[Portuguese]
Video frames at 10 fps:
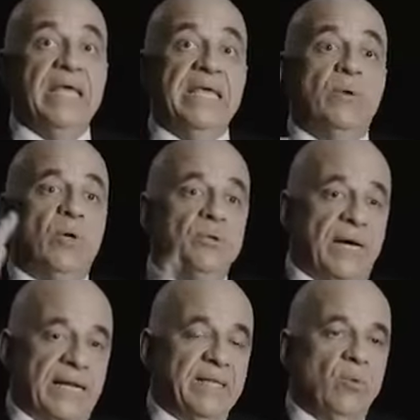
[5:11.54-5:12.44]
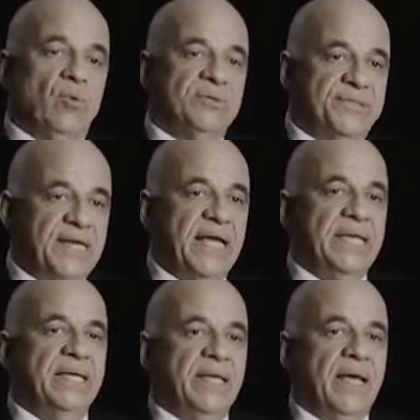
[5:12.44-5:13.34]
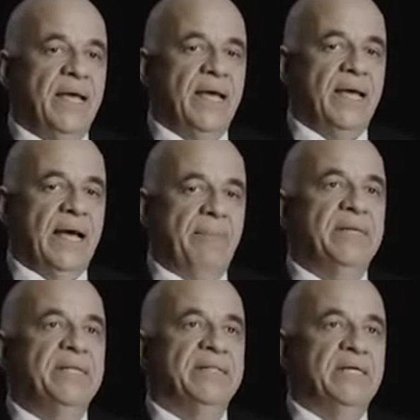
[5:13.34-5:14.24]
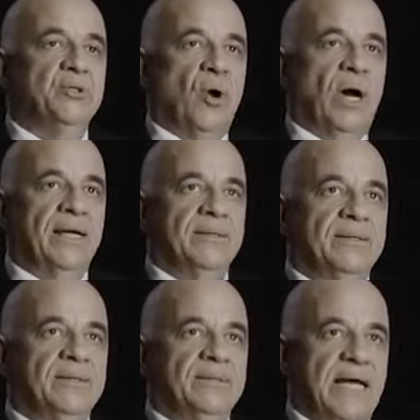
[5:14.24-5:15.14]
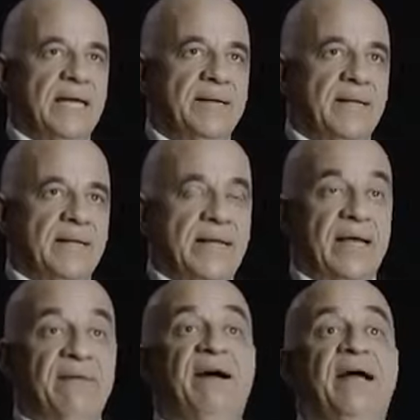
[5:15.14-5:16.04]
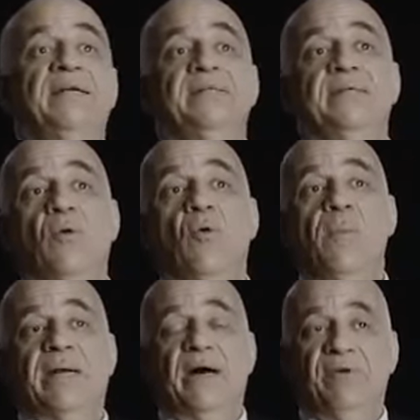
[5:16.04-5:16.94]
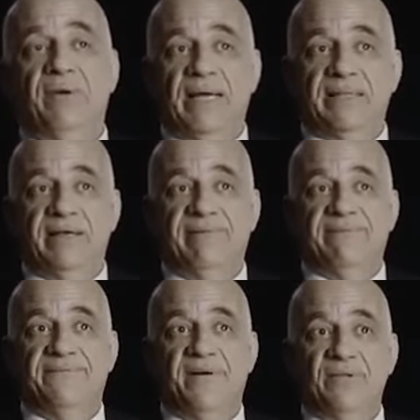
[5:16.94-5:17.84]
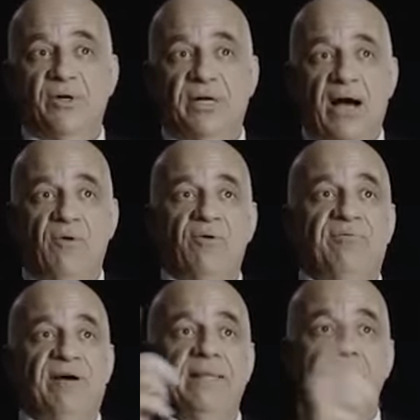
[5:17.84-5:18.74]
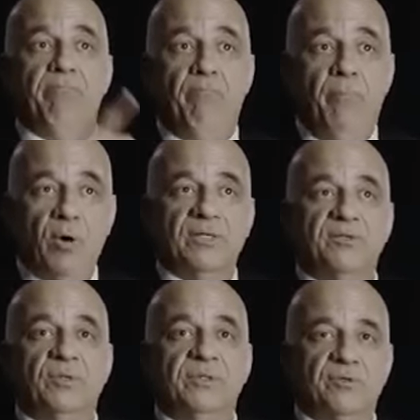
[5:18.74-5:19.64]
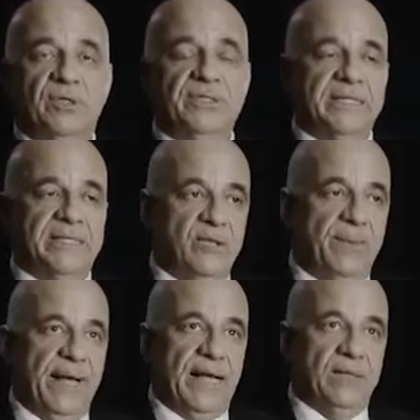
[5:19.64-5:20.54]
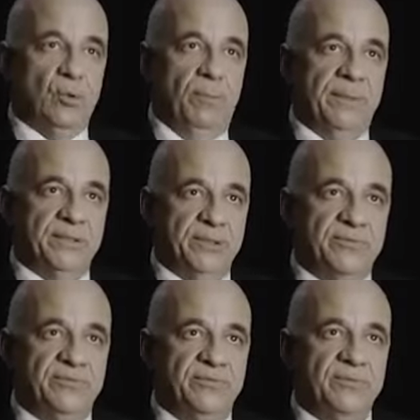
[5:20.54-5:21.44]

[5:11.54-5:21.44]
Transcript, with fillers: E quando ela não consegue é, aprender na escola, né? ela vai, como analfabeta funcional, vai ter poucas condições de entrar no mercado competitivo,